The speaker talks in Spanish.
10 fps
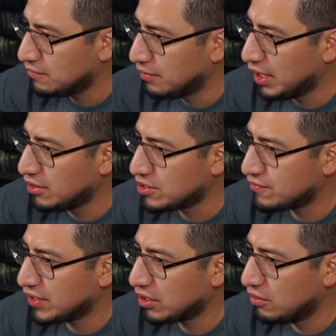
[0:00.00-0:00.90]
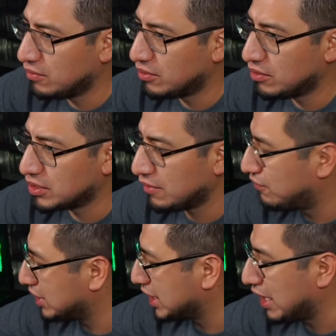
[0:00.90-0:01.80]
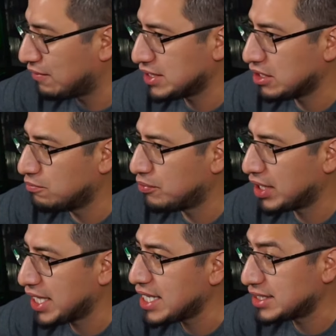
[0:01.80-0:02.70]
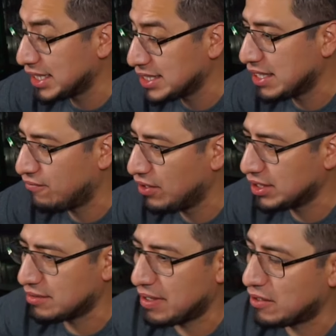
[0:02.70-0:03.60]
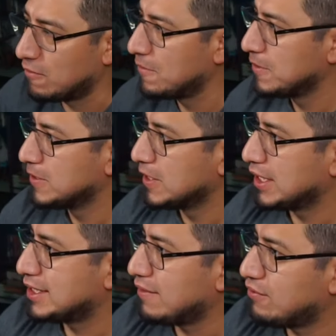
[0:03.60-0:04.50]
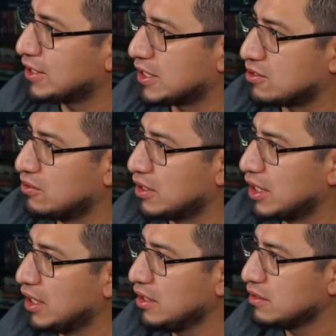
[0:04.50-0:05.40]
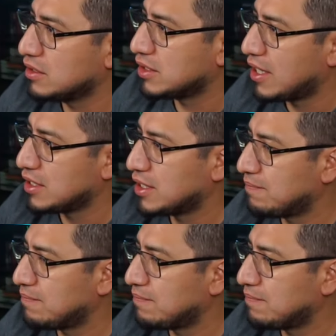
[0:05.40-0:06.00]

Buenas noches, Fede Globo. ¿Está fuerte el aguacero por allá? Sí, está fuerte, hermano. Está fuerte son, ¿eh? Está, está